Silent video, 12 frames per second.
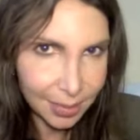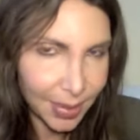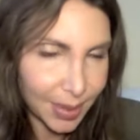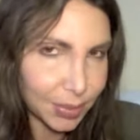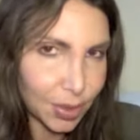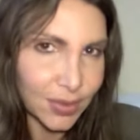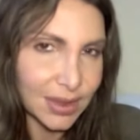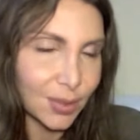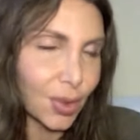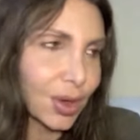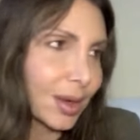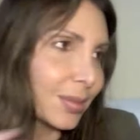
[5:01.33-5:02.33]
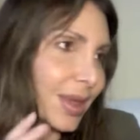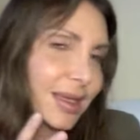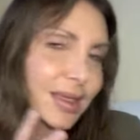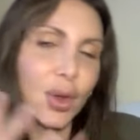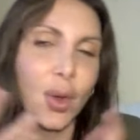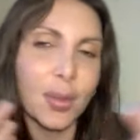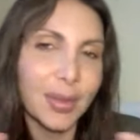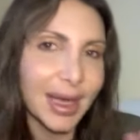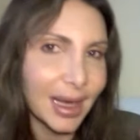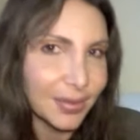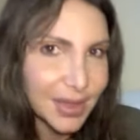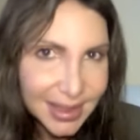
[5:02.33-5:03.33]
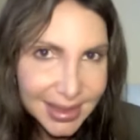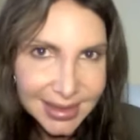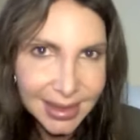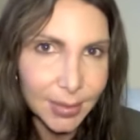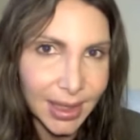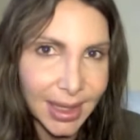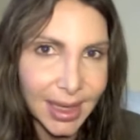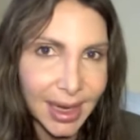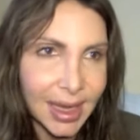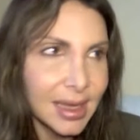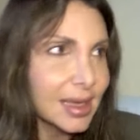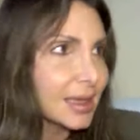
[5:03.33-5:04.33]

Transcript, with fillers: de Pepto Bismol me hizo maravillas en mi cara.